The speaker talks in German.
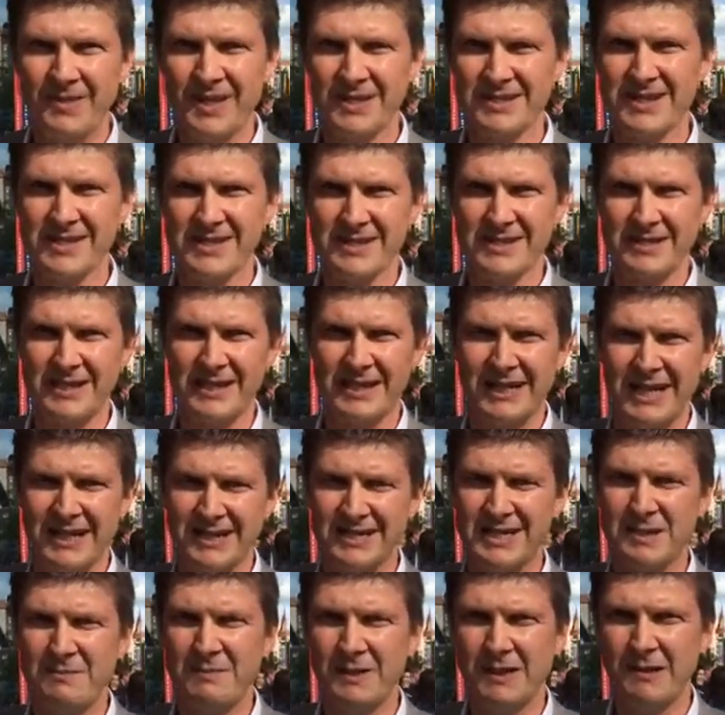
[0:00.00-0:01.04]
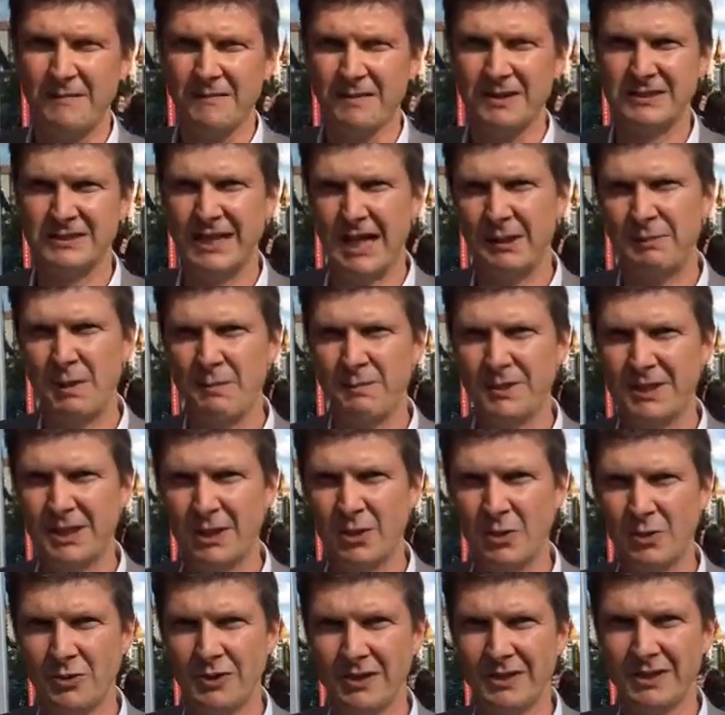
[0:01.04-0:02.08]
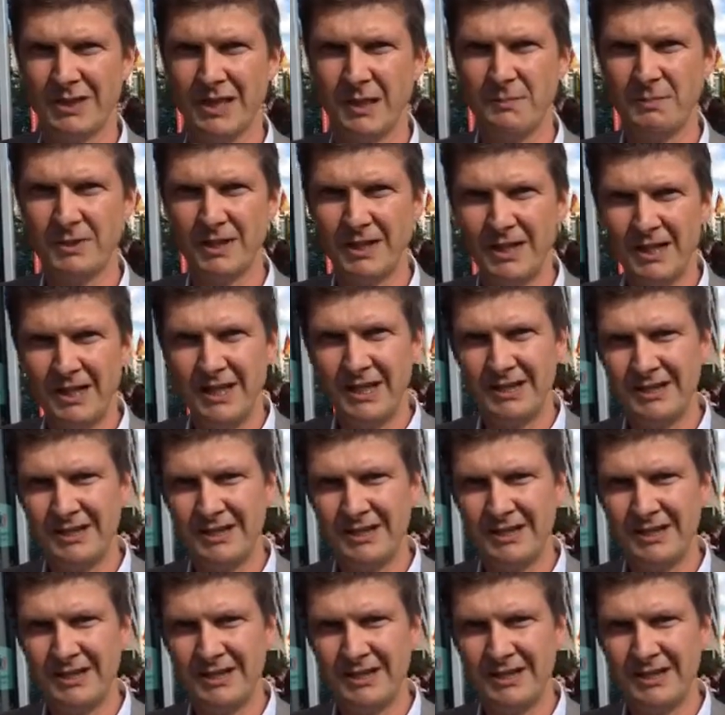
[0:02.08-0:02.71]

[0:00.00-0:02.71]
dass es eine ganze Menge von Rahmenbedingungen gibt,